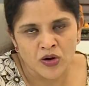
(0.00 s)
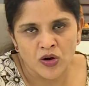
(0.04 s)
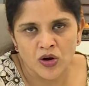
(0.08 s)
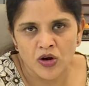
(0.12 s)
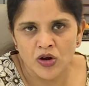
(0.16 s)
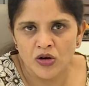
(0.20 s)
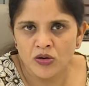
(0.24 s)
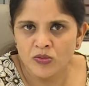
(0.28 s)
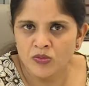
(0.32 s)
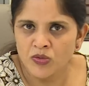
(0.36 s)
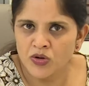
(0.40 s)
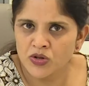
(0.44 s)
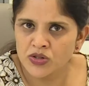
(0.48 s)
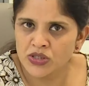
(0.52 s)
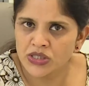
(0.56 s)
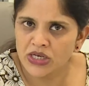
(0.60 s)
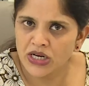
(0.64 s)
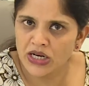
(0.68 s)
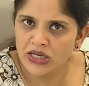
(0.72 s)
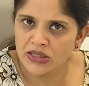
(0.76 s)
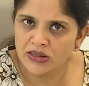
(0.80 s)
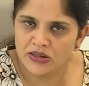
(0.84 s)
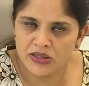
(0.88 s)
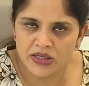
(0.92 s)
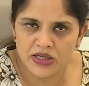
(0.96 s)
ఆల్మోస్ట్
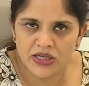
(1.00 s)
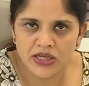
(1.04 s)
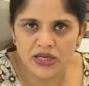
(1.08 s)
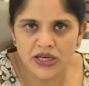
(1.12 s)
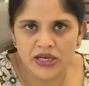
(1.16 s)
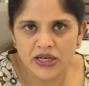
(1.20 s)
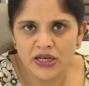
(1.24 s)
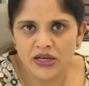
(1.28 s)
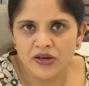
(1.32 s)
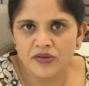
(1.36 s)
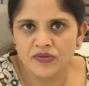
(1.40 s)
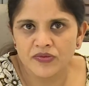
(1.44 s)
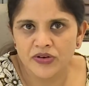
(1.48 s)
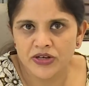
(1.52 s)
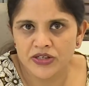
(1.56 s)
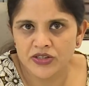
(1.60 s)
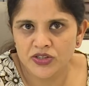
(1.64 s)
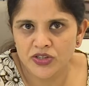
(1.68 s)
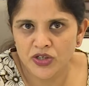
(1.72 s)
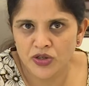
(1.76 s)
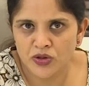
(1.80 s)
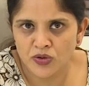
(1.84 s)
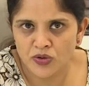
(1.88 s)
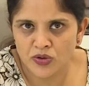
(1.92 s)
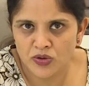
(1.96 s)
అందరికీ
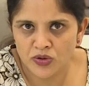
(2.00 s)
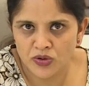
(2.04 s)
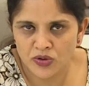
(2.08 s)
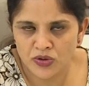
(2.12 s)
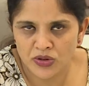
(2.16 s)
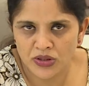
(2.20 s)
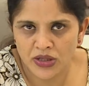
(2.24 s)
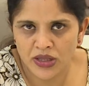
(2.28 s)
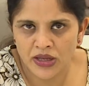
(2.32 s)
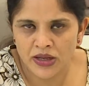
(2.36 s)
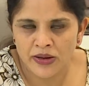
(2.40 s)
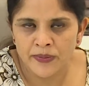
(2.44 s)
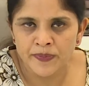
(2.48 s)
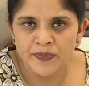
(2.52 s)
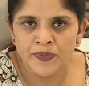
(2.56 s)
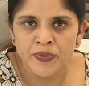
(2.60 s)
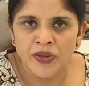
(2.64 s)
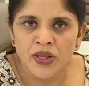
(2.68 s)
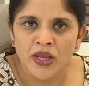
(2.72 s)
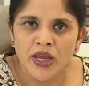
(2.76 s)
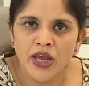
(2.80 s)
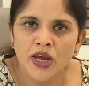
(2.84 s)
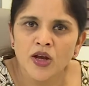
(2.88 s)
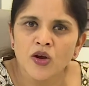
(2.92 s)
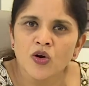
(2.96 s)
ఇన్ఫెక్షన్ ఉంటుంది
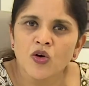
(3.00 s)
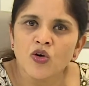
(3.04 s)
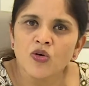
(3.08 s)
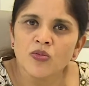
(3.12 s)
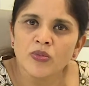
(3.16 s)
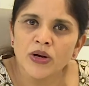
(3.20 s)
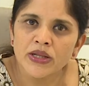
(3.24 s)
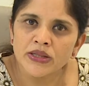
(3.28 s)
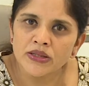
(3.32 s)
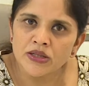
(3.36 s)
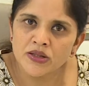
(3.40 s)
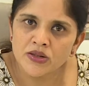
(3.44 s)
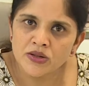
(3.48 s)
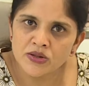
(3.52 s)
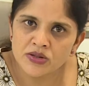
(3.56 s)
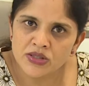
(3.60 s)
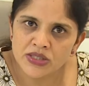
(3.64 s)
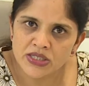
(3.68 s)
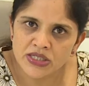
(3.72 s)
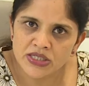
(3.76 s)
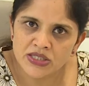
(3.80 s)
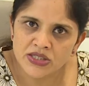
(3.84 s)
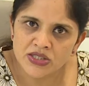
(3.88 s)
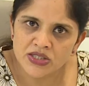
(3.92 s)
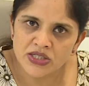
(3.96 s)
ఎక్కువ మందితో
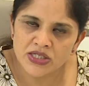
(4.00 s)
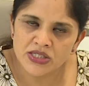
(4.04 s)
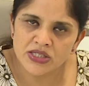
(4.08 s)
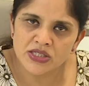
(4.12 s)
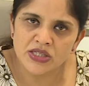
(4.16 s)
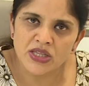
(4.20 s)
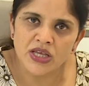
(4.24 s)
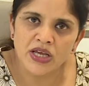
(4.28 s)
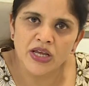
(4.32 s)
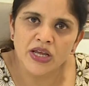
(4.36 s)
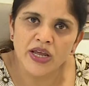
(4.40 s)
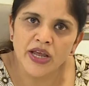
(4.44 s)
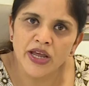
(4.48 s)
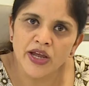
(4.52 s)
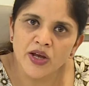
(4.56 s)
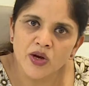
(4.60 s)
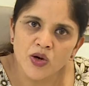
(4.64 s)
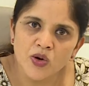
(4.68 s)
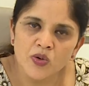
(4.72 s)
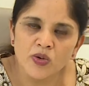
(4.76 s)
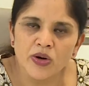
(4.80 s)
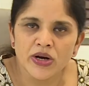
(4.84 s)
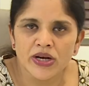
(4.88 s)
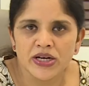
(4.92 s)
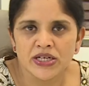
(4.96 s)
సెక్స్ చేస్తే
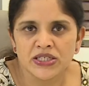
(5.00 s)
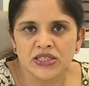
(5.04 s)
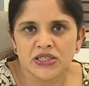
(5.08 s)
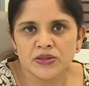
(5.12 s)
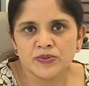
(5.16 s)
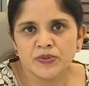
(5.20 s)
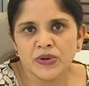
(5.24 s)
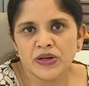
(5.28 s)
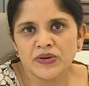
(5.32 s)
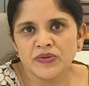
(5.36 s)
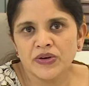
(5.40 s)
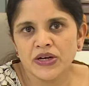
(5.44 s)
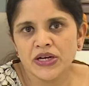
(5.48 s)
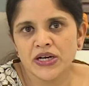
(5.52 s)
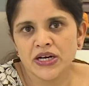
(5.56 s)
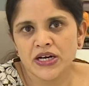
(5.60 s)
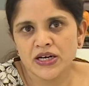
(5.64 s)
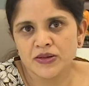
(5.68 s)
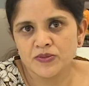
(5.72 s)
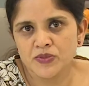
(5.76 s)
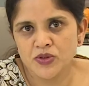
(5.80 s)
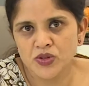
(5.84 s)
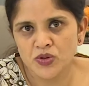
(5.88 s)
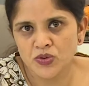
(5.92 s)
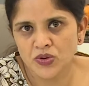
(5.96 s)
ఎక్కువ హెచ్పివి
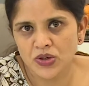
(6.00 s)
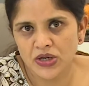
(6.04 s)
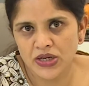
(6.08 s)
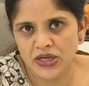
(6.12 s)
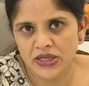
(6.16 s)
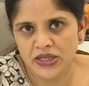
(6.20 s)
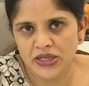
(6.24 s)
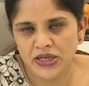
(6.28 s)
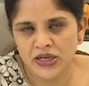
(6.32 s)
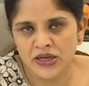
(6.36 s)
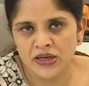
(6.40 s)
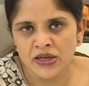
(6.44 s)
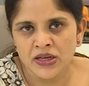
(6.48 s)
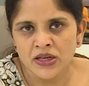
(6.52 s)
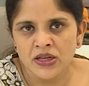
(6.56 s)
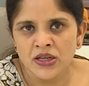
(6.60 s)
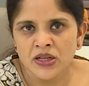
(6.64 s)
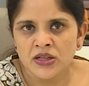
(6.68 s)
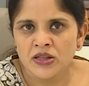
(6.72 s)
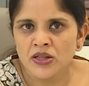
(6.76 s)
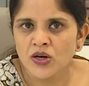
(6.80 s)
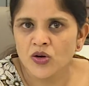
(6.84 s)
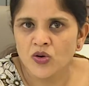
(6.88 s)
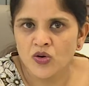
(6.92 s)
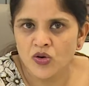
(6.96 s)
టైప్స్ ఉంటాయి
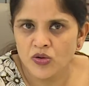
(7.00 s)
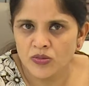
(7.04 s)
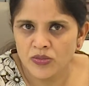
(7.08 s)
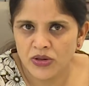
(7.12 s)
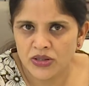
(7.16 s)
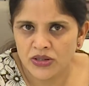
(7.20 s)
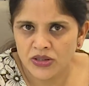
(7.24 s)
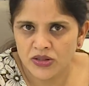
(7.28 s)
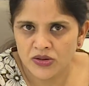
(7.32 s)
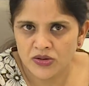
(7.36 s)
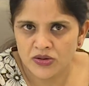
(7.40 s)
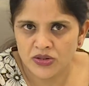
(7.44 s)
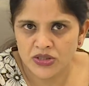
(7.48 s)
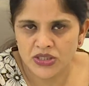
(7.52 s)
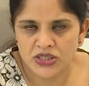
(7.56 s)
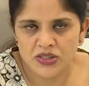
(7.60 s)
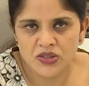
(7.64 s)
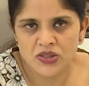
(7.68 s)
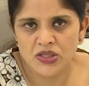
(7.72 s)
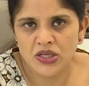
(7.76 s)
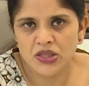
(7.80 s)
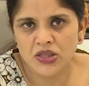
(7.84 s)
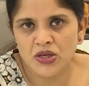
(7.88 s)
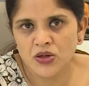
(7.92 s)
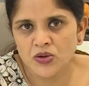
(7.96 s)
తక్కువ మందితో
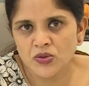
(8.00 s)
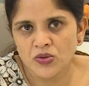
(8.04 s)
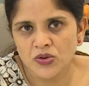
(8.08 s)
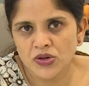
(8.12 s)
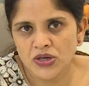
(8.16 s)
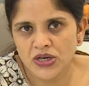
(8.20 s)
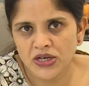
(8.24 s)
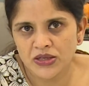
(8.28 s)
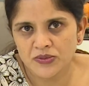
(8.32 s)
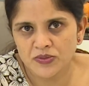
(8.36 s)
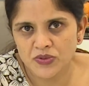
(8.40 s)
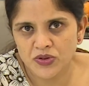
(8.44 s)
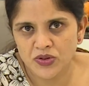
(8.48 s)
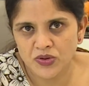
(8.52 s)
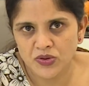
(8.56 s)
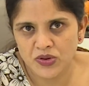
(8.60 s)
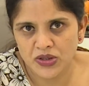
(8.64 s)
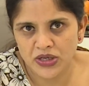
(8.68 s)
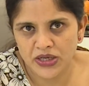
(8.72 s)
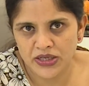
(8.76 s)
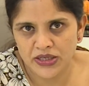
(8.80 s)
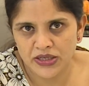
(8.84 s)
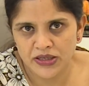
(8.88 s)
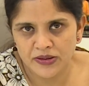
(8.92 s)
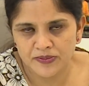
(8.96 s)
చేస్తే తక్కువ టైప్స్
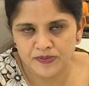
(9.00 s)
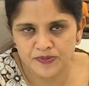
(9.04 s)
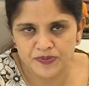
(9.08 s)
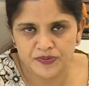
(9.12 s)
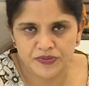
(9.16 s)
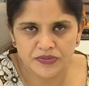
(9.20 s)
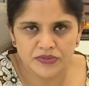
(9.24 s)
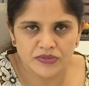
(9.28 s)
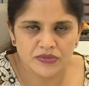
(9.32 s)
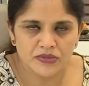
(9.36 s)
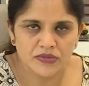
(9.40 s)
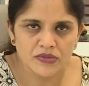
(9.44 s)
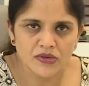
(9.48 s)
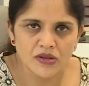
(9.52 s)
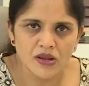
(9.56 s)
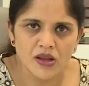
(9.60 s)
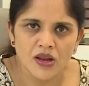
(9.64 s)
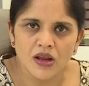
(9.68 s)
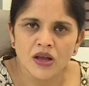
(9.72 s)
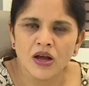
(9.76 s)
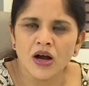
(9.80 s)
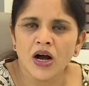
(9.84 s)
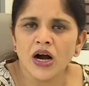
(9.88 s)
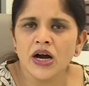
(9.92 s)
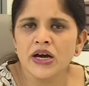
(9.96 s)
ఉంటాయి
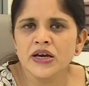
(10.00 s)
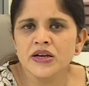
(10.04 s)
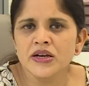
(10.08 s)
హై